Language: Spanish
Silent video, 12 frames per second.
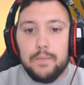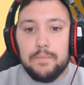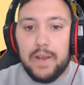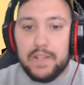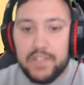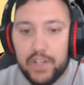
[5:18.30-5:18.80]

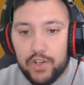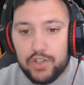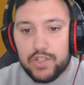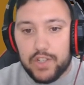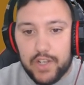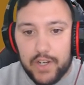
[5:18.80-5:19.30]
Vale,
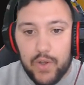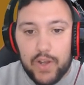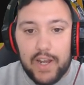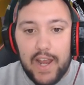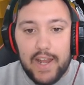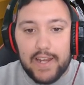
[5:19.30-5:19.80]
chicos, creo
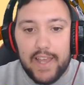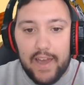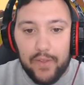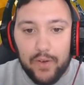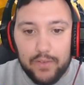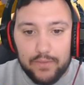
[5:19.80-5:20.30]
que la he
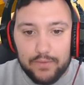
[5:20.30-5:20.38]
liado.